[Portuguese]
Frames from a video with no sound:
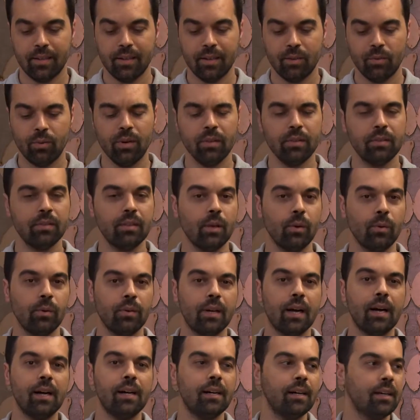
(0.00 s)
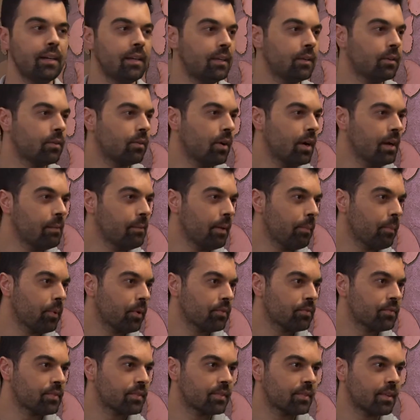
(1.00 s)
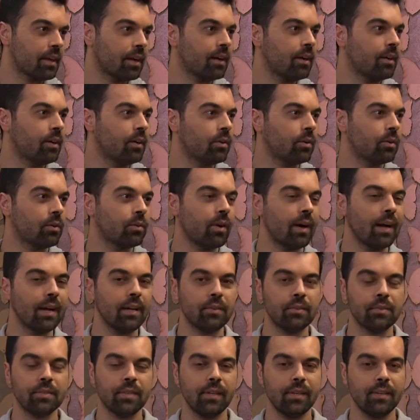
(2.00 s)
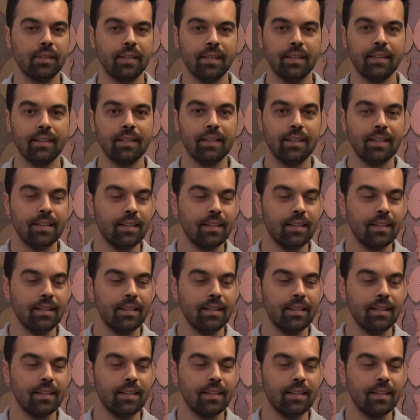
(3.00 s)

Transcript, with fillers: quanto que eu ganho, qual é a minha profissão, qual é não sei o quê.